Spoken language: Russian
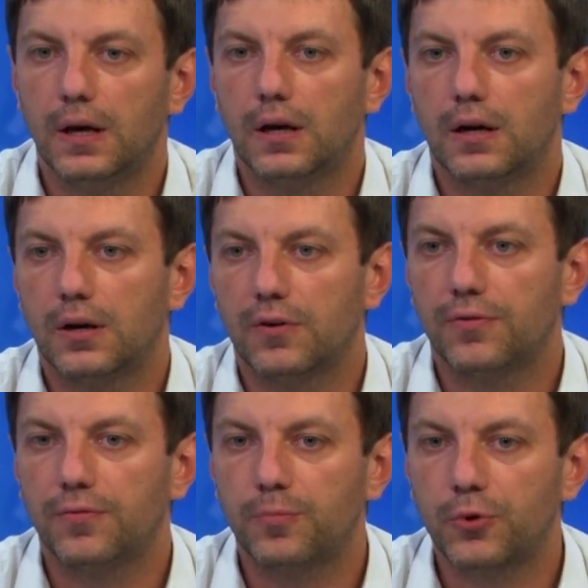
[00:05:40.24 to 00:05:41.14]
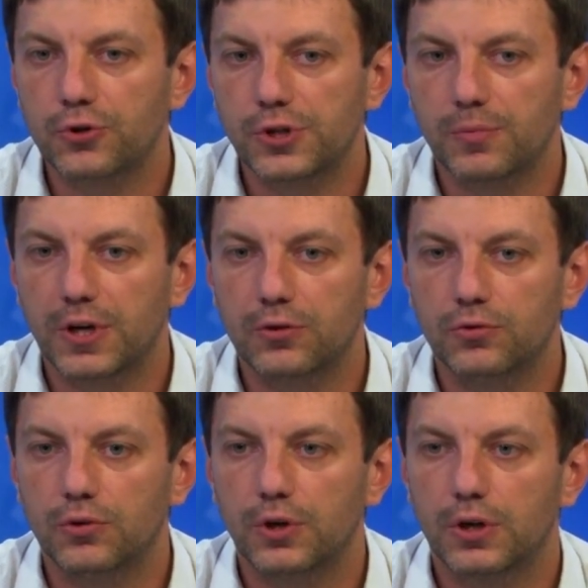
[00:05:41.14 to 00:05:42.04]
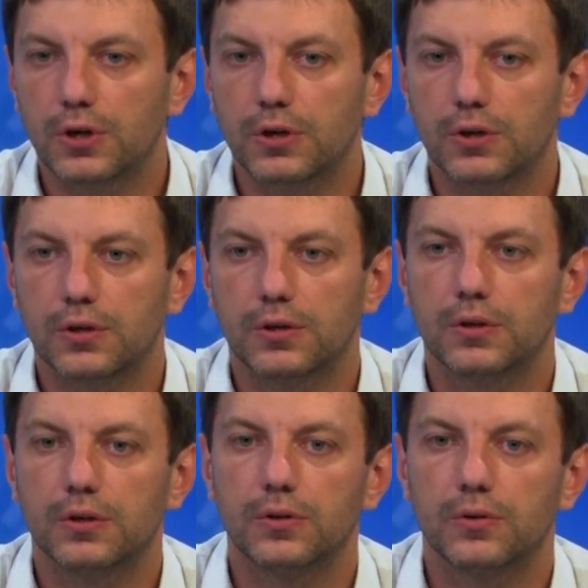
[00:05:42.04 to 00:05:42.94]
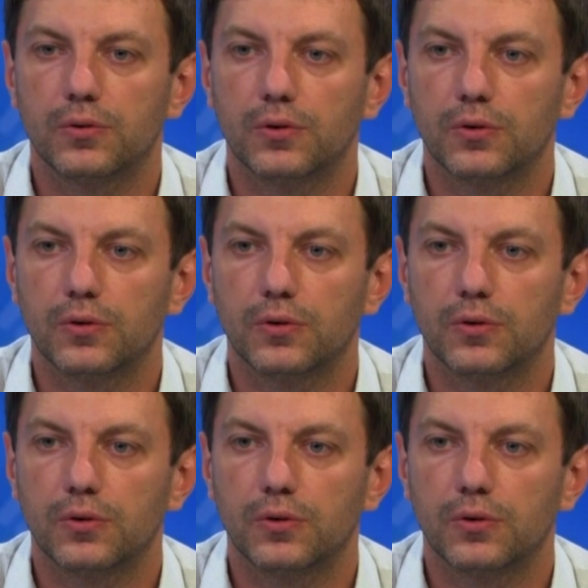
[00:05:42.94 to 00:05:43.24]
Э, в прошлом году э, э,